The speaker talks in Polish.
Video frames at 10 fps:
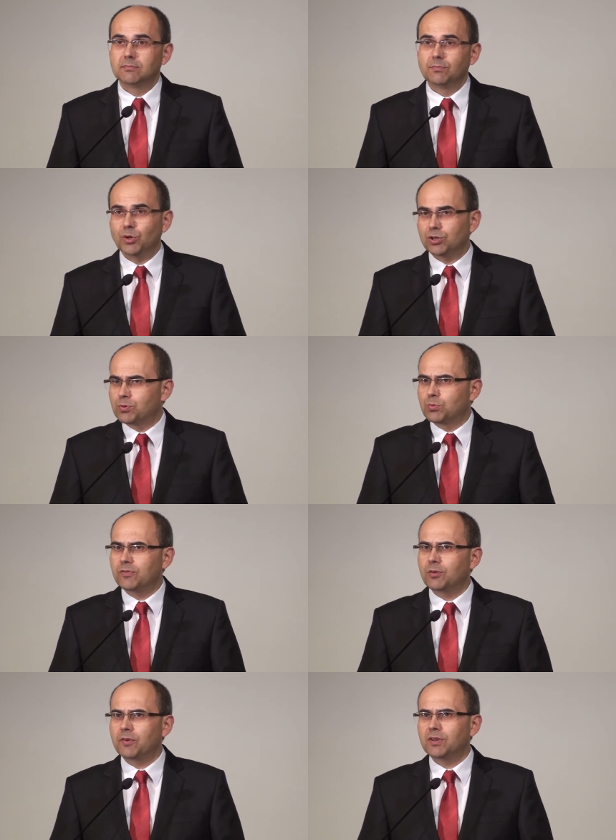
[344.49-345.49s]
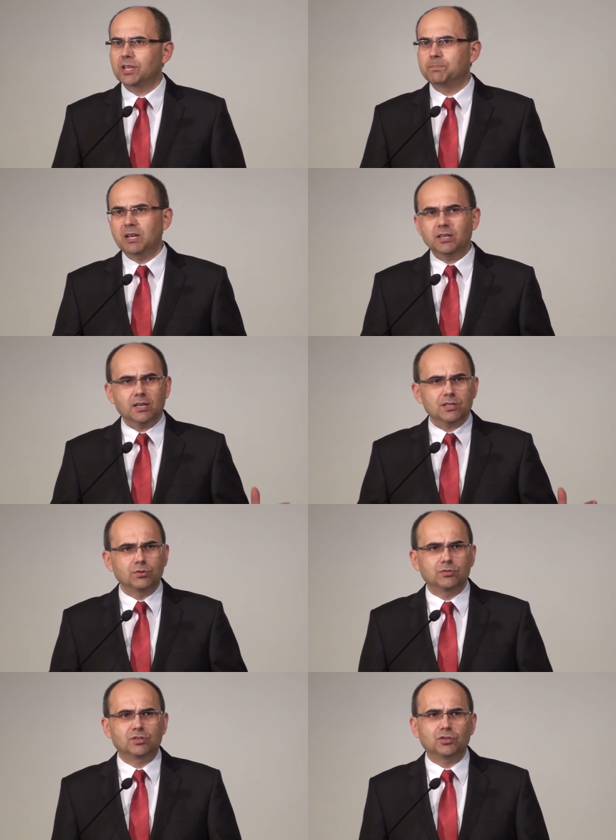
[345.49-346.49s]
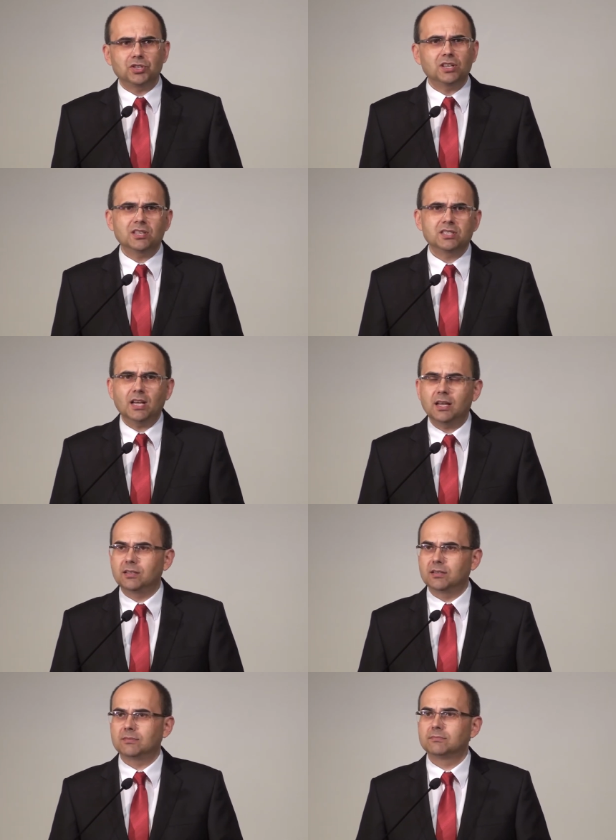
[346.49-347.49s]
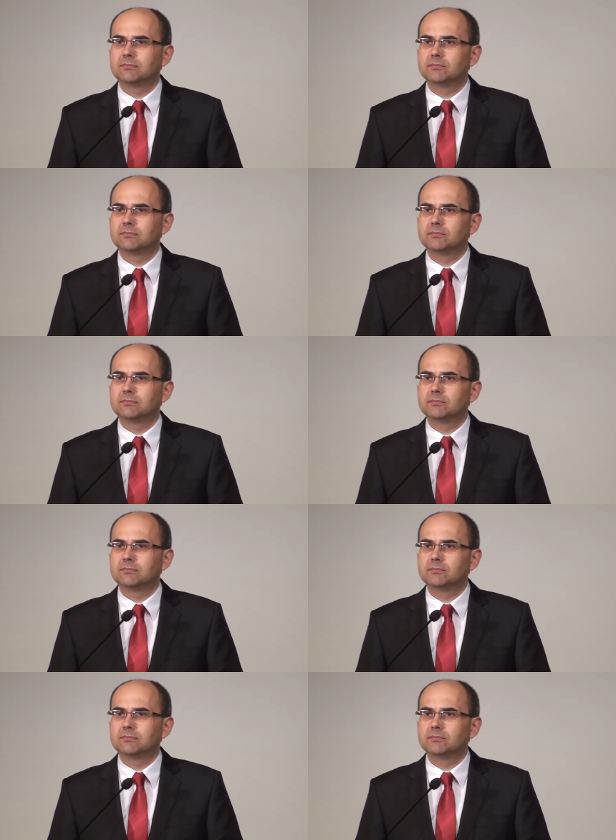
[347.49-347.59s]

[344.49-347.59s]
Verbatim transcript: Piotr próbował powiedzieć: Panie Jezu, to się nie stanie.